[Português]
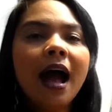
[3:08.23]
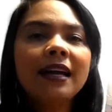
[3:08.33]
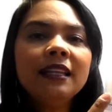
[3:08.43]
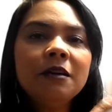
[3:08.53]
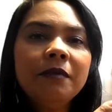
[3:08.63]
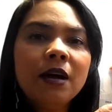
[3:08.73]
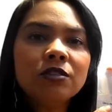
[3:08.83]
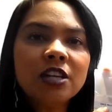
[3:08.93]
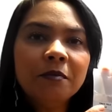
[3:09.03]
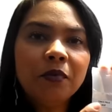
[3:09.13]
Aqui também é
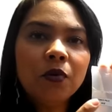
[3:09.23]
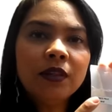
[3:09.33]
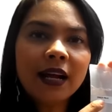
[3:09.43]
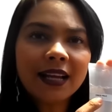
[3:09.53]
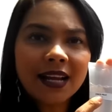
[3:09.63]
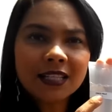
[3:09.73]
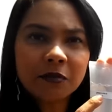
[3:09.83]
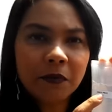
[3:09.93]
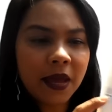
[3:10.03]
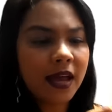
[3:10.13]
um shampoo da
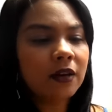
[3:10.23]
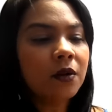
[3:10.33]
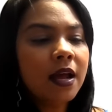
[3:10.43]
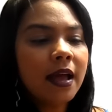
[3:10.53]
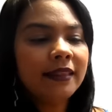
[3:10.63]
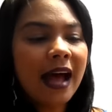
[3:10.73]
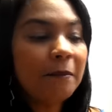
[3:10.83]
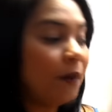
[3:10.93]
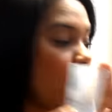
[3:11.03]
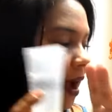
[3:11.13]
Cresce Pelo,
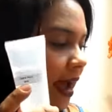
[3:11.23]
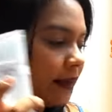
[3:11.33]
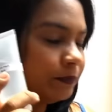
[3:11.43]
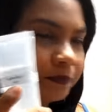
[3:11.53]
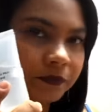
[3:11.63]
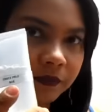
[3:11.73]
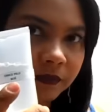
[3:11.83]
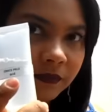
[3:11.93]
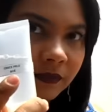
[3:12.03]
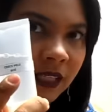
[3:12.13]
da Boé,
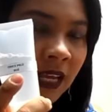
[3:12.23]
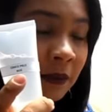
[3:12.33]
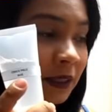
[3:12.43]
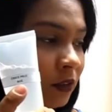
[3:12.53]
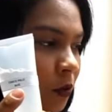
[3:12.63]
ela